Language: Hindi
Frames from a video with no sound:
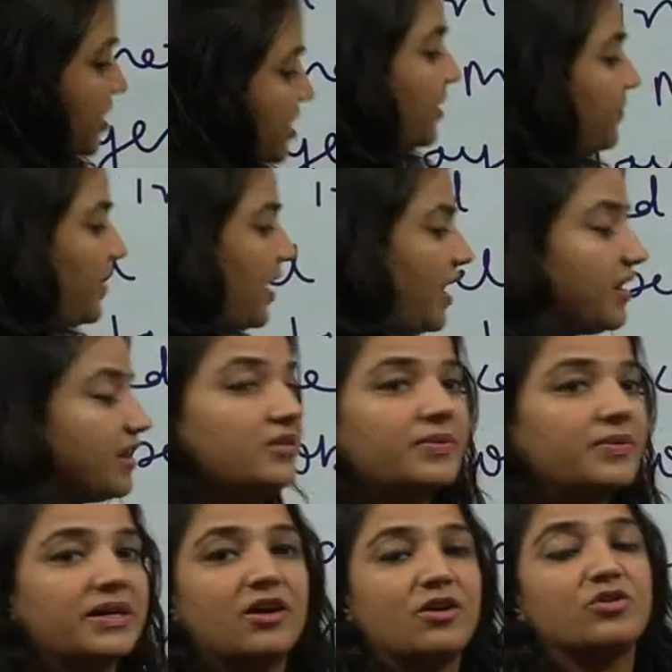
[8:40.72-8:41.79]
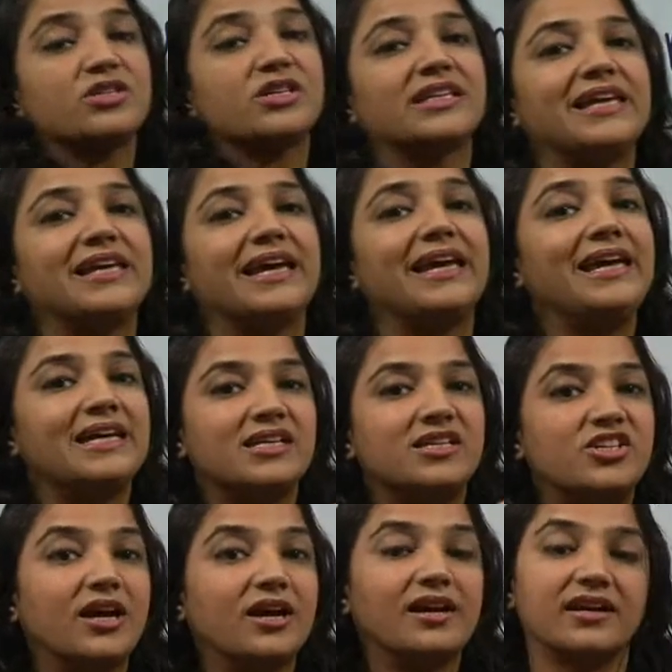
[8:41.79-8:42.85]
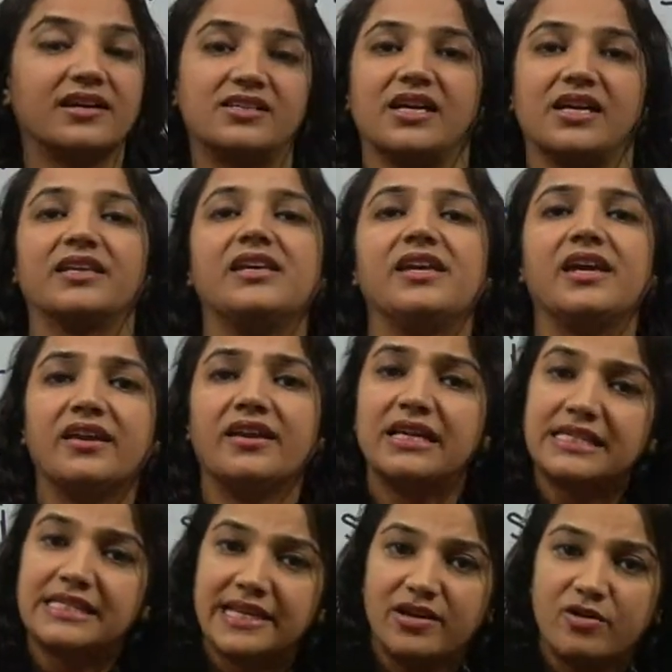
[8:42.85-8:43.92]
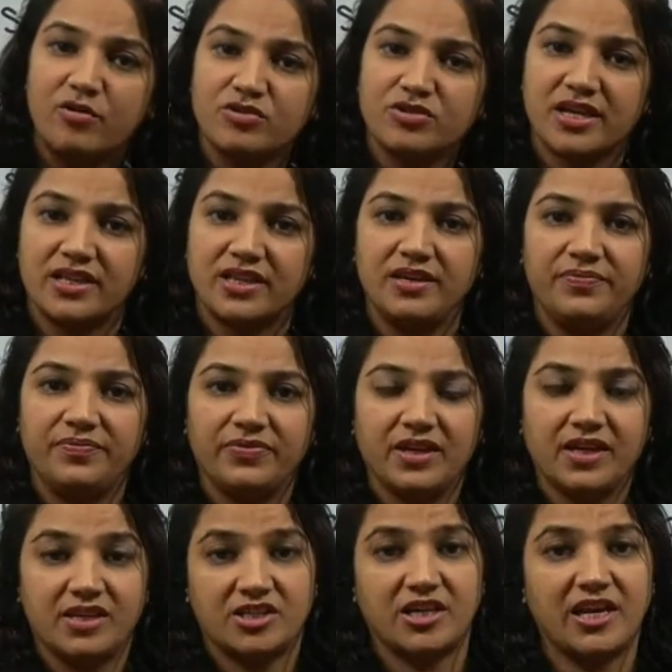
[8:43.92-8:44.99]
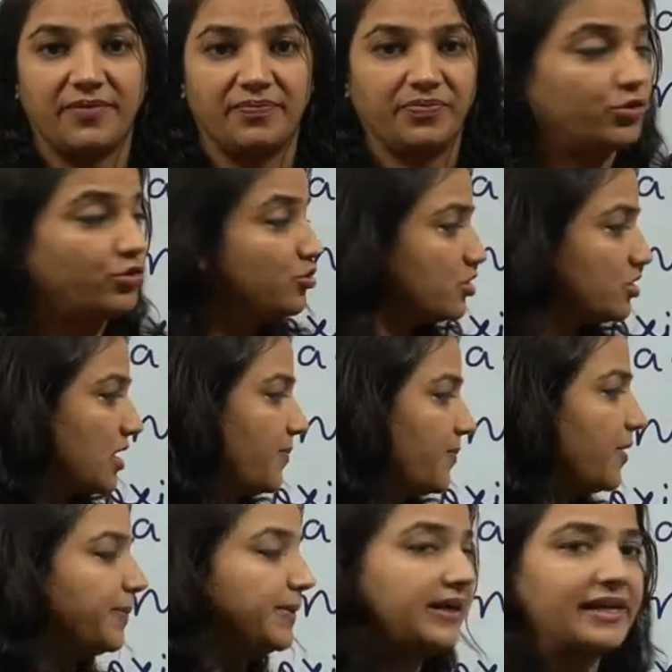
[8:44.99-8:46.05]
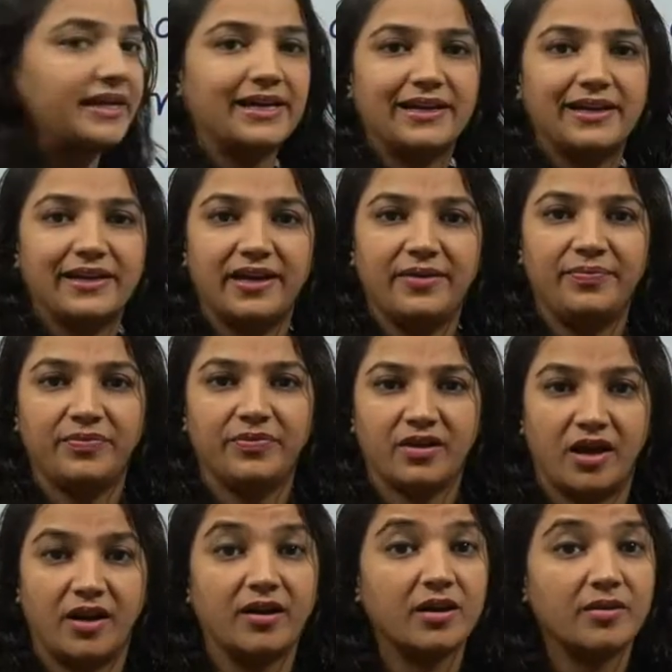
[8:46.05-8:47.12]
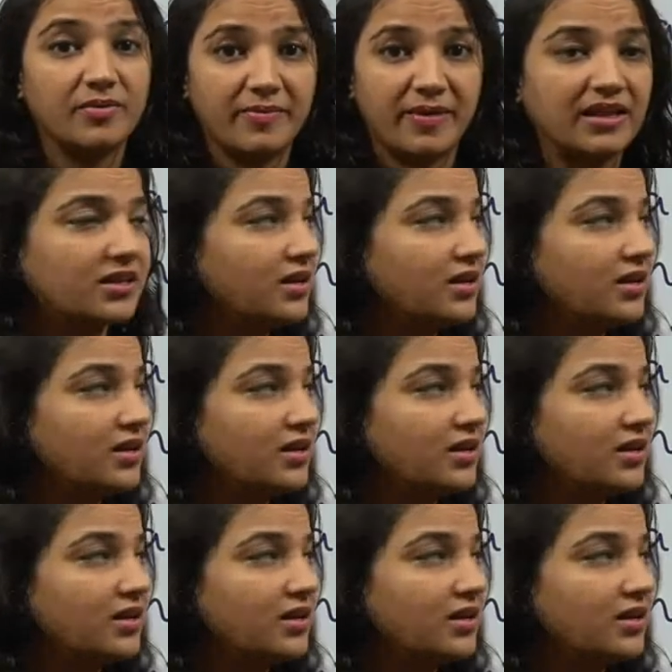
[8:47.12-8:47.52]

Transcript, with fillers: ठीक है आयरन पे क्या हो जाती है जंग लग जाती है रस्टिंग हो जाती ठीक है तो इसका प्रॉपर्टी अलग है अगर मैं